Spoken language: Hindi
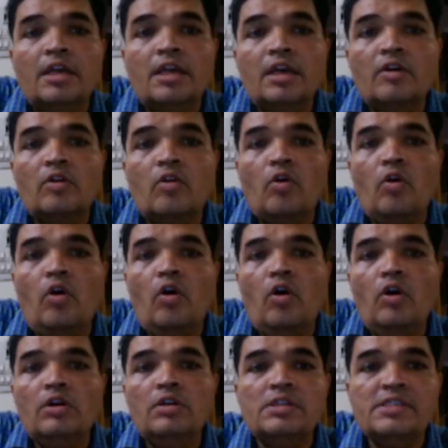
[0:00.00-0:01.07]
कि
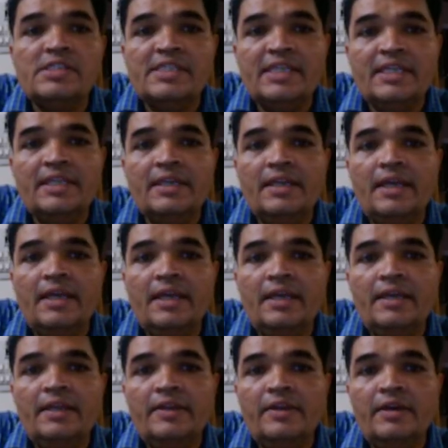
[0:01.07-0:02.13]
कॉल्स इन
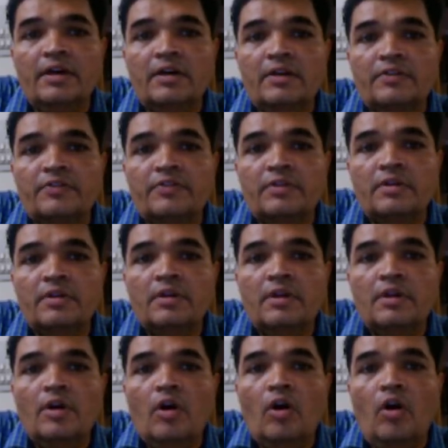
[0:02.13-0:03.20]
एरियर्स
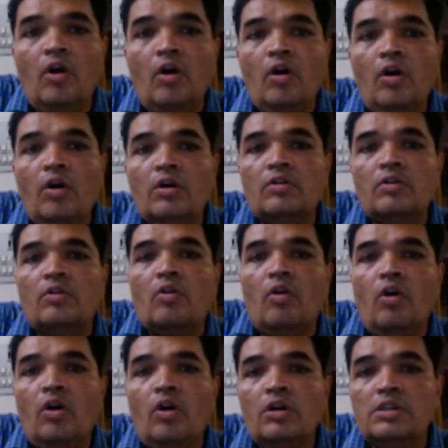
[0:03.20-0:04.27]
और
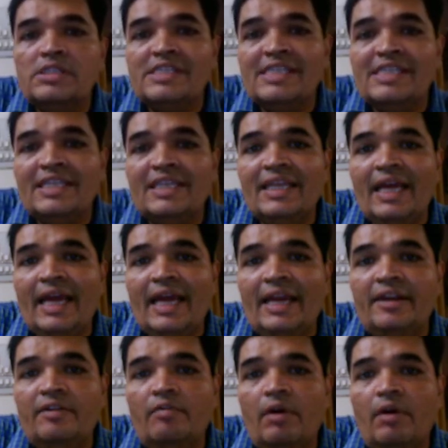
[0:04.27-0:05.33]
कॉल्स इन
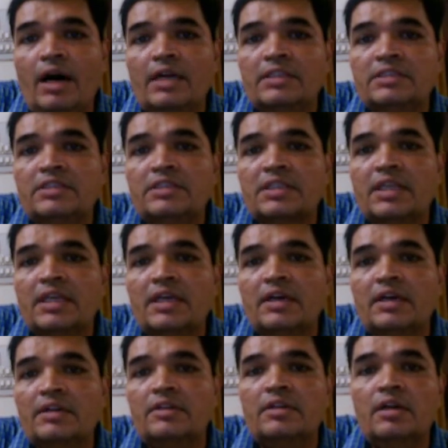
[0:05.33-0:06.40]
एडवांस के
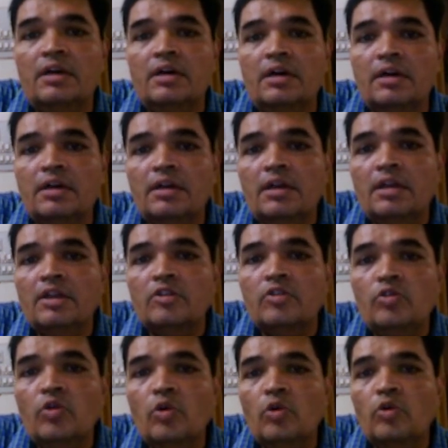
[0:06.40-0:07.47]
अंदर
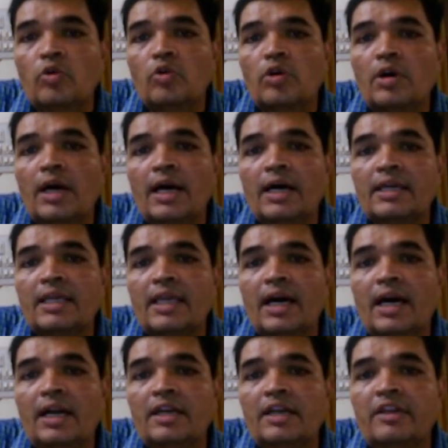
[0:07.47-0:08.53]
दोनों का
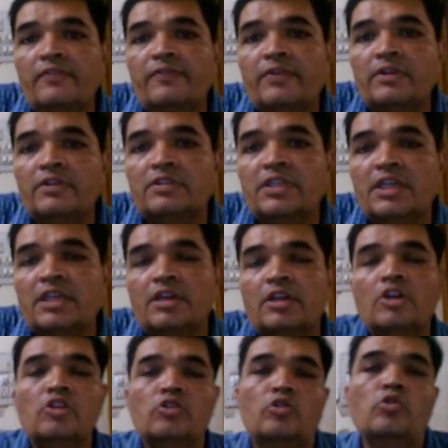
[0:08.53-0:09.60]
क्या डिफरेंस है
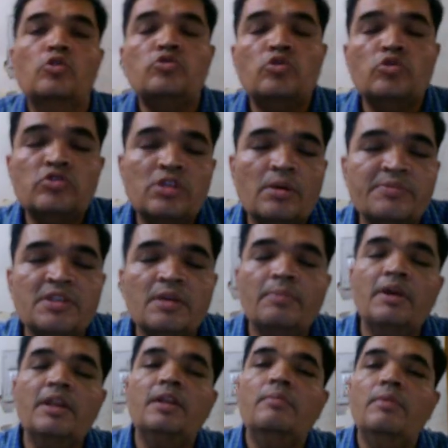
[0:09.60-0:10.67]
तो दोस्तों सबसे
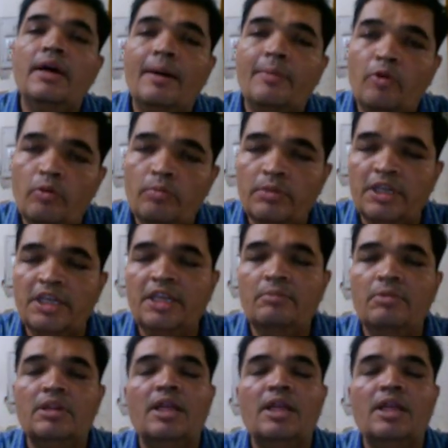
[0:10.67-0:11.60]
पहले मैं आपको मीनिंग